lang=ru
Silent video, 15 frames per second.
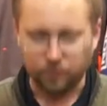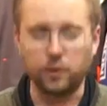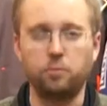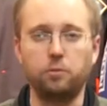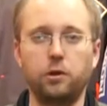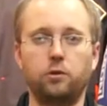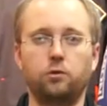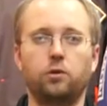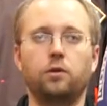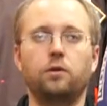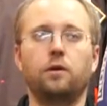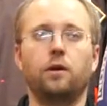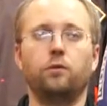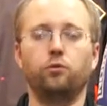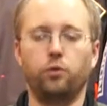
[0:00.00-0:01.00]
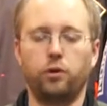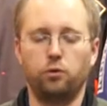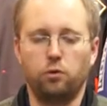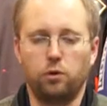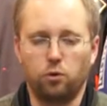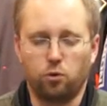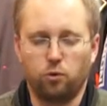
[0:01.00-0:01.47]
имеет одну
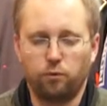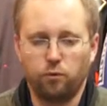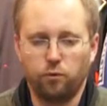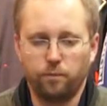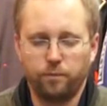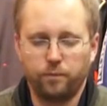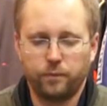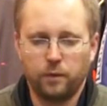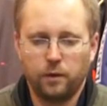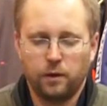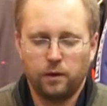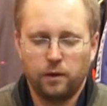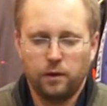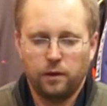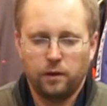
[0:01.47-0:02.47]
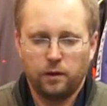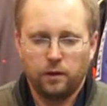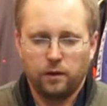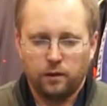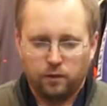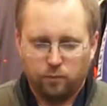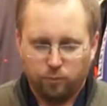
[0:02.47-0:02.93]
регулировку
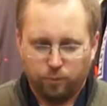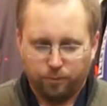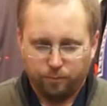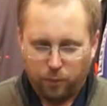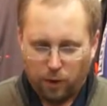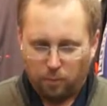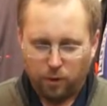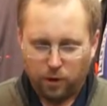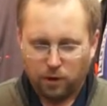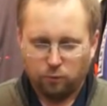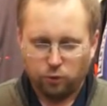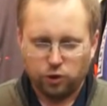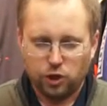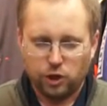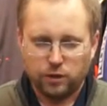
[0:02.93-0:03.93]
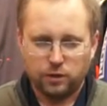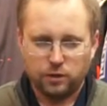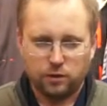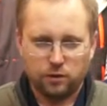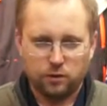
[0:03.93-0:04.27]
по боковой части,